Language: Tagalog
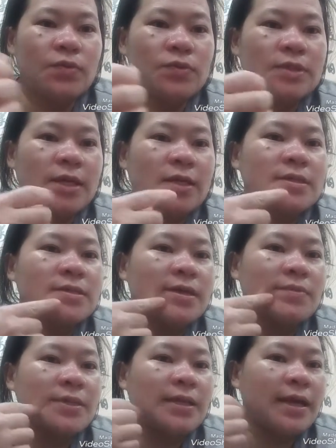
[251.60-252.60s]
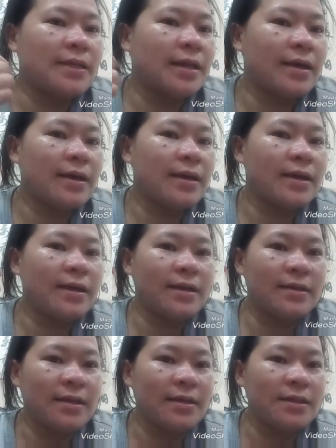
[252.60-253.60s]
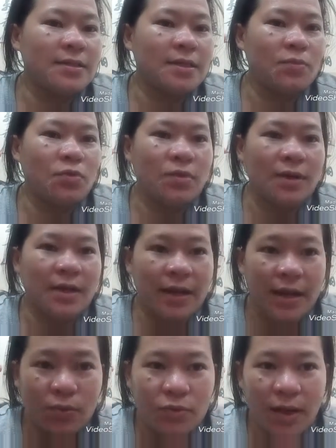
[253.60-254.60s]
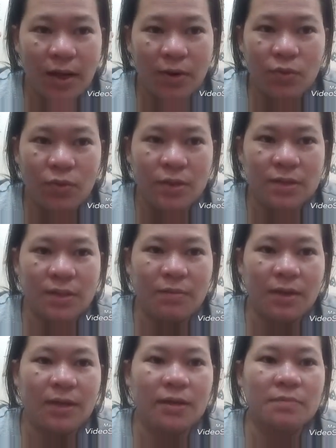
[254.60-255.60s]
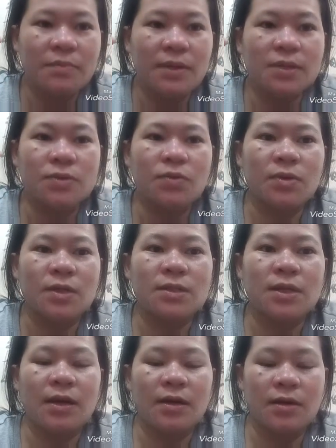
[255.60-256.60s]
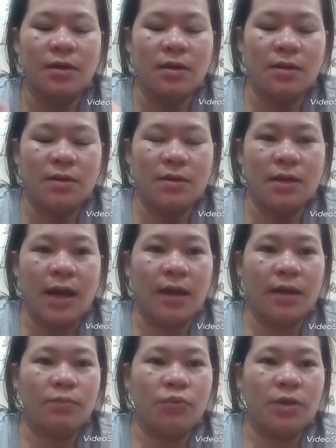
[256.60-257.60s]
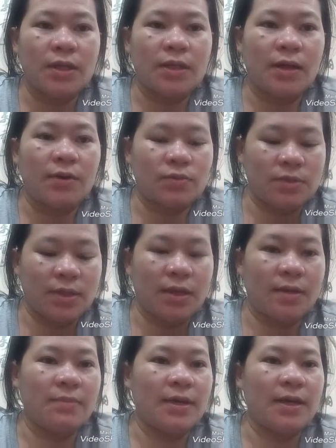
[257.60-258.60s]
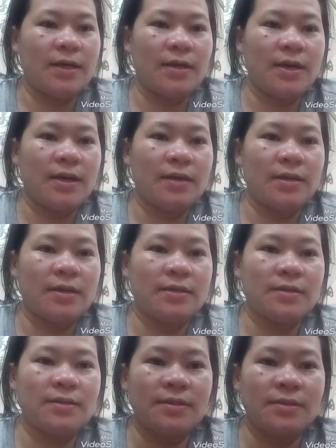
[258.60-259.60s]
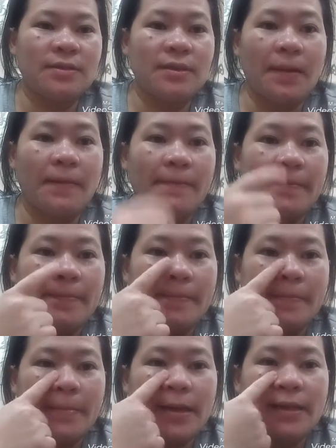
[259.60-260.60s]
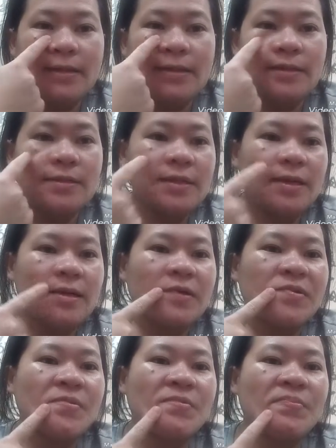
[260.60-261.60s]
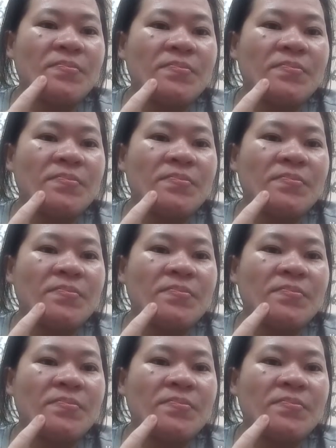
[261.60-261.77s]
kusa na siyang matatanggal. Ang ganda niya sa mukha. Lalo na ako, ang sama ng face ko kasi nga, laging puyat ako sa gabi. Ayan. Mm, ganda siya.